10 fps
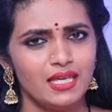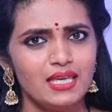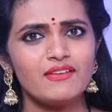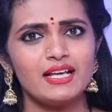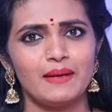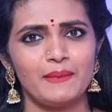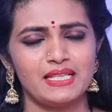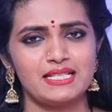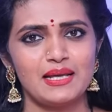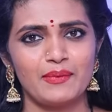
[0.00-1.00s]
ఈ విగ్రహ
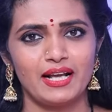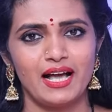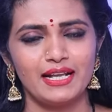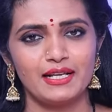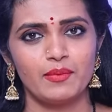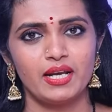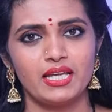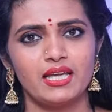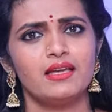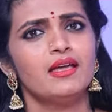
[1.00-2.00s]
ప్రతిష్టాపన
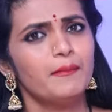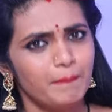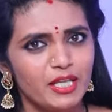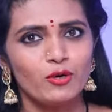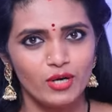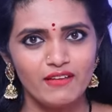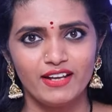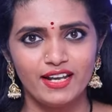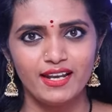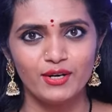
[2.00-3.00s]
కార్యక్రమానికి మీరు కూడా
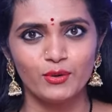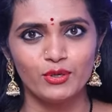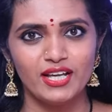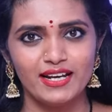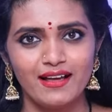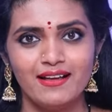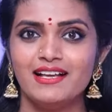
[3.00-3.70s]
వెళ్ళాలనుకుంటున్నారా